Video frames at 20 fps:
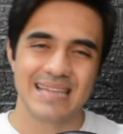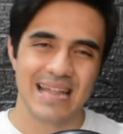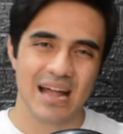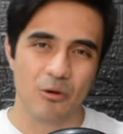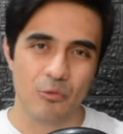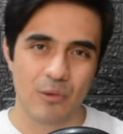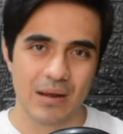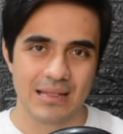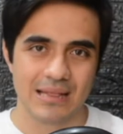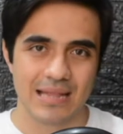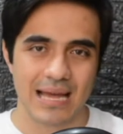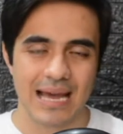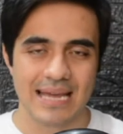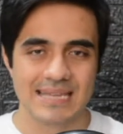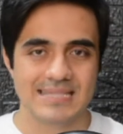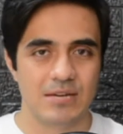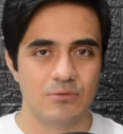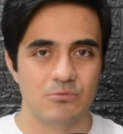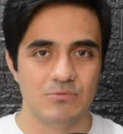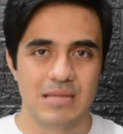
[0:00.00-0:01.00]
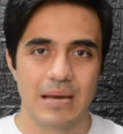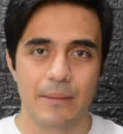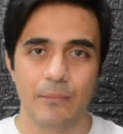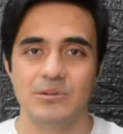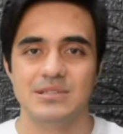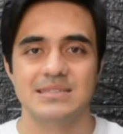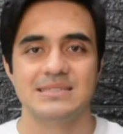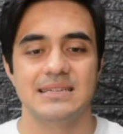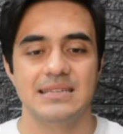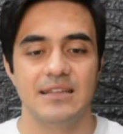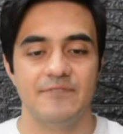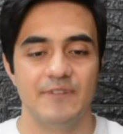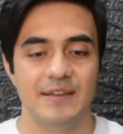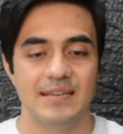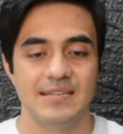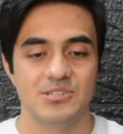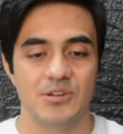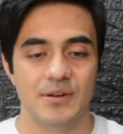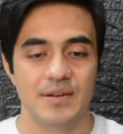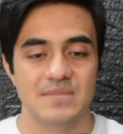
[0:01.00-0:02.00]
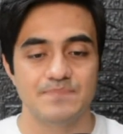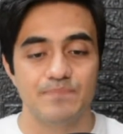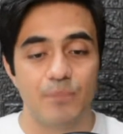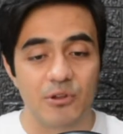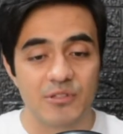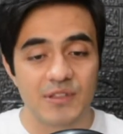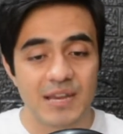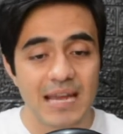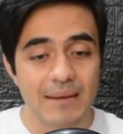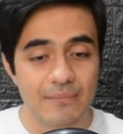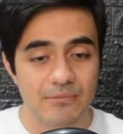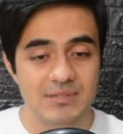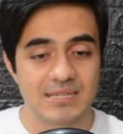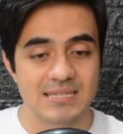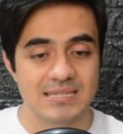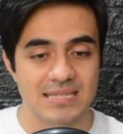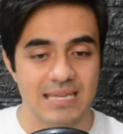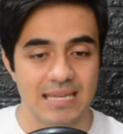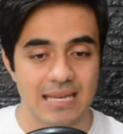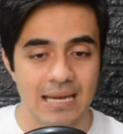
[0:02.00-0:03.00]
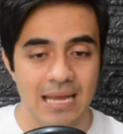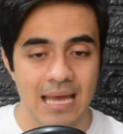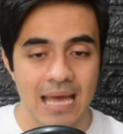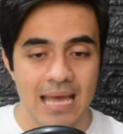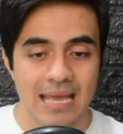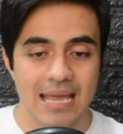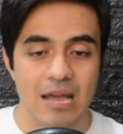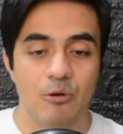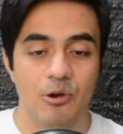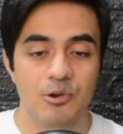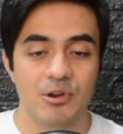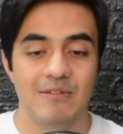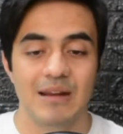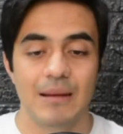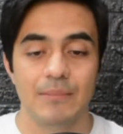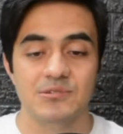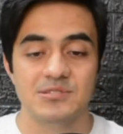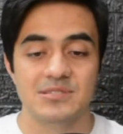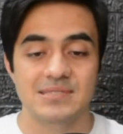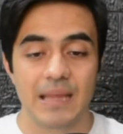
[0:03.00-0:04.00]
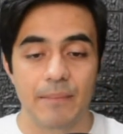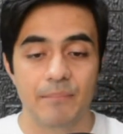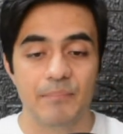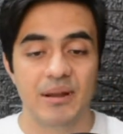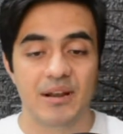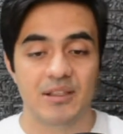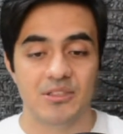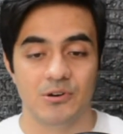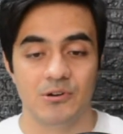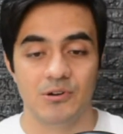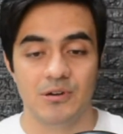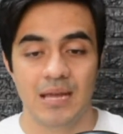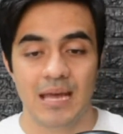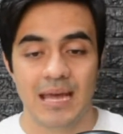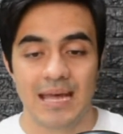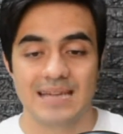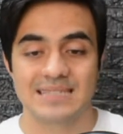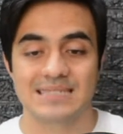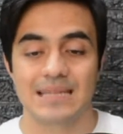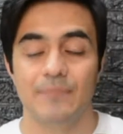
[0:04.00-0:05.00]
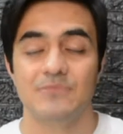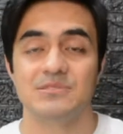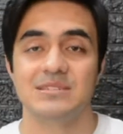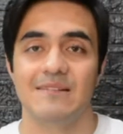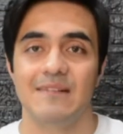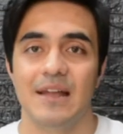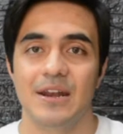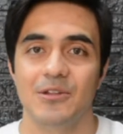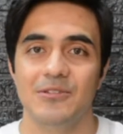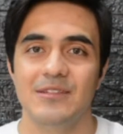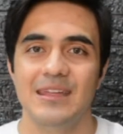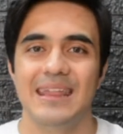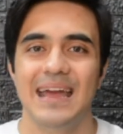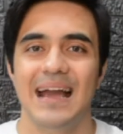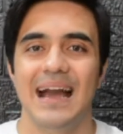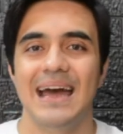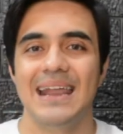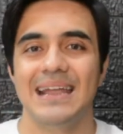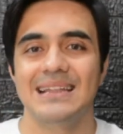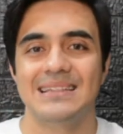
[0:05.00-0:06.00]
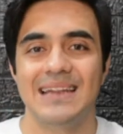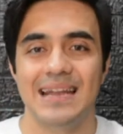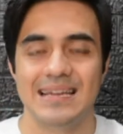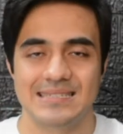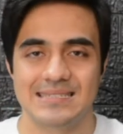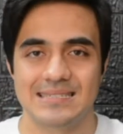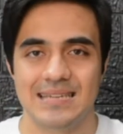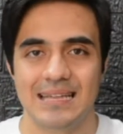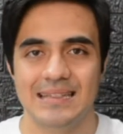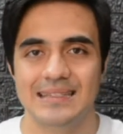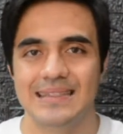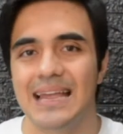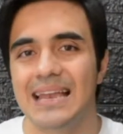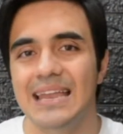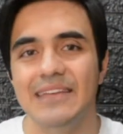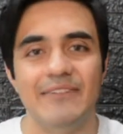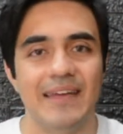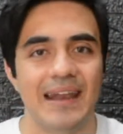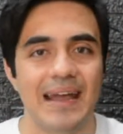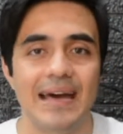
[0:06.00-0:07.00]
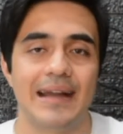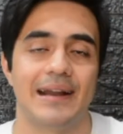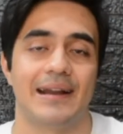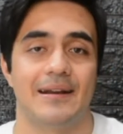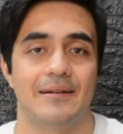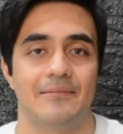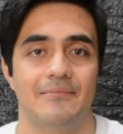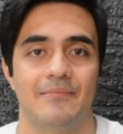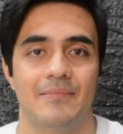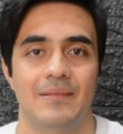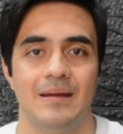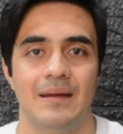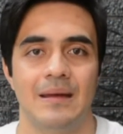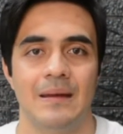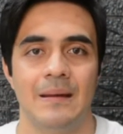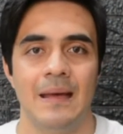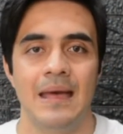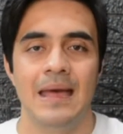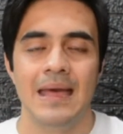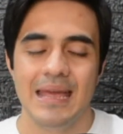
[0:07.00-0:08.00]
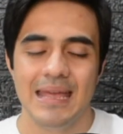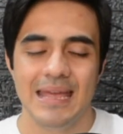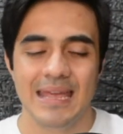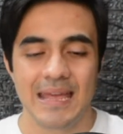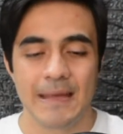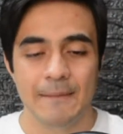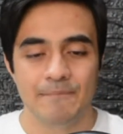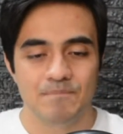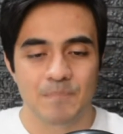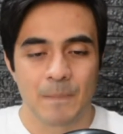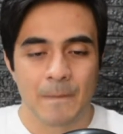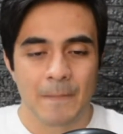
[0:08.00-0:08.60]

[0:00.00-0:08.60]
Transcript: dan cuenta y si juntamos estas definiciones, podríamos decir que cuando hablamos de perdón, estamos hablando de dejar atrás, de liberar. Y